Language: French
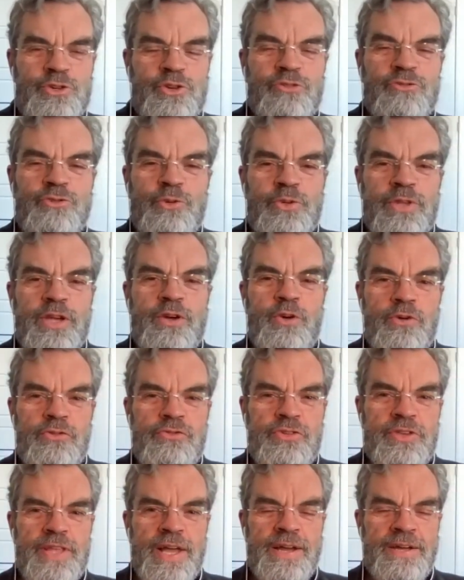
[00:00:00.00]
se font des
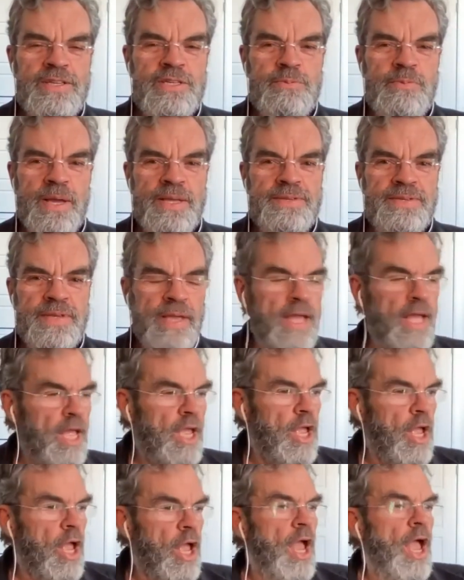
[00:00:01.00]
confidences en disant
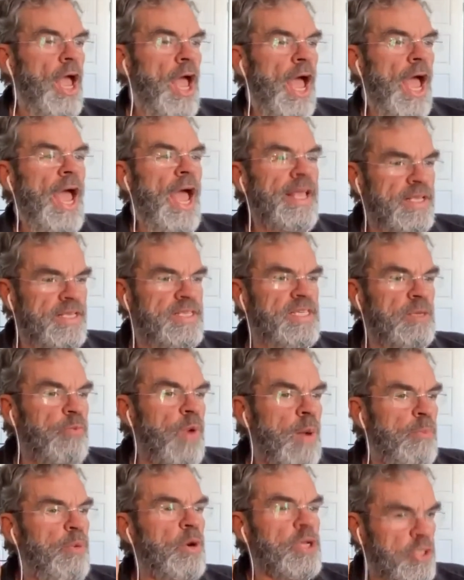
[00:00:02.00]
Hey,
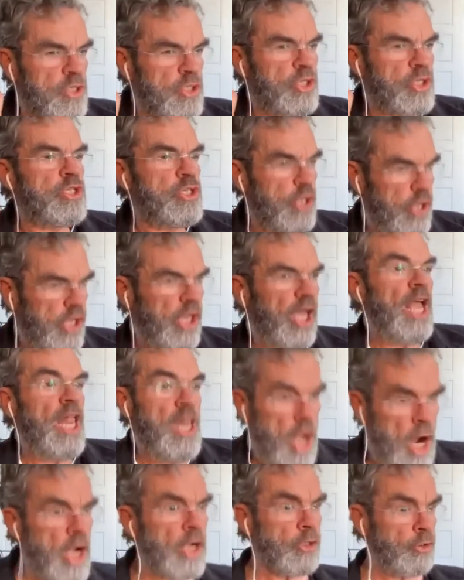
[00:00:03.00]
dis-moi quoi ce
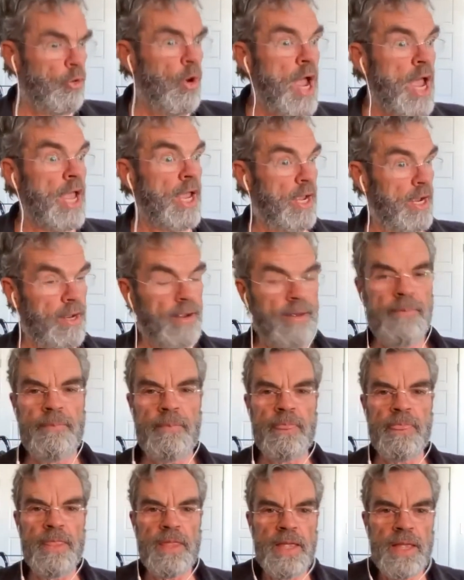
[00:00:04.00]
secret-là, toi
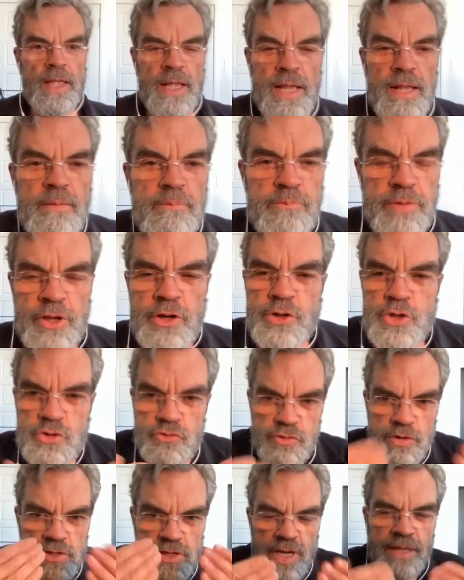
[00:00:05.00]
Puis là, tu
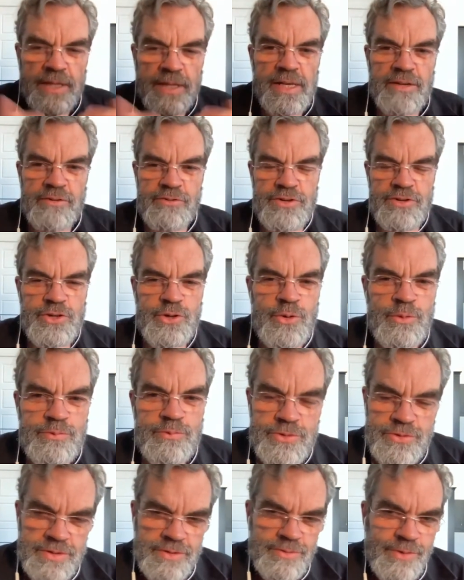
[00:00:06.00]
vois ça en télévision, puis
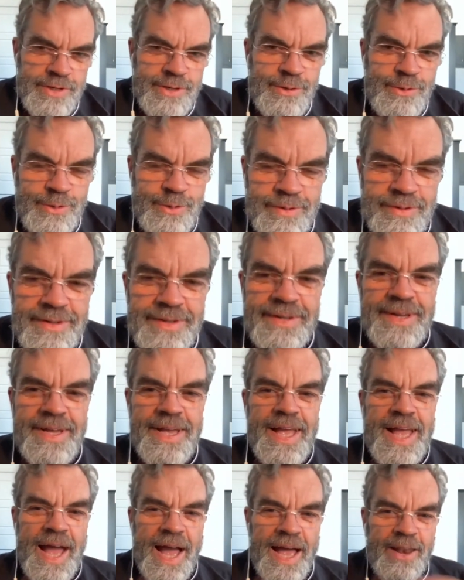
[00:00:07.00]
tu dis Voyons.
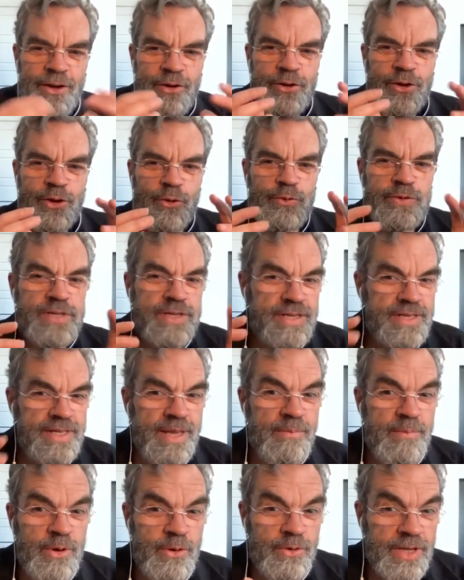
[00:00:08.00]
Alors qu'au
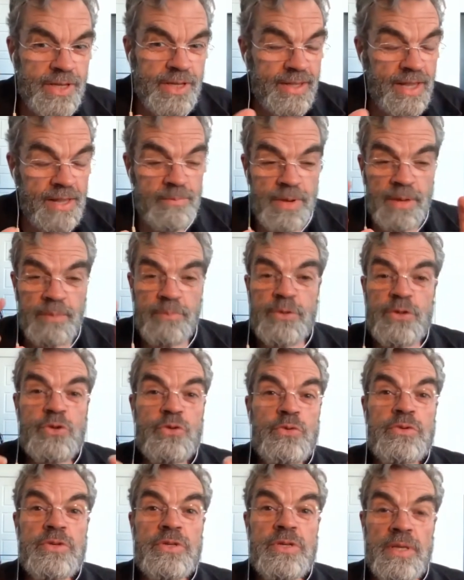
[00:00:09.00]
cinéma, on est tellement habitué
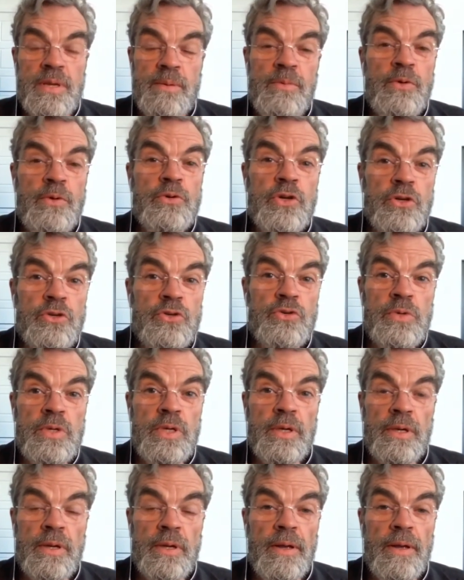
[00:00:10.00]
au cinéma aujourd'hui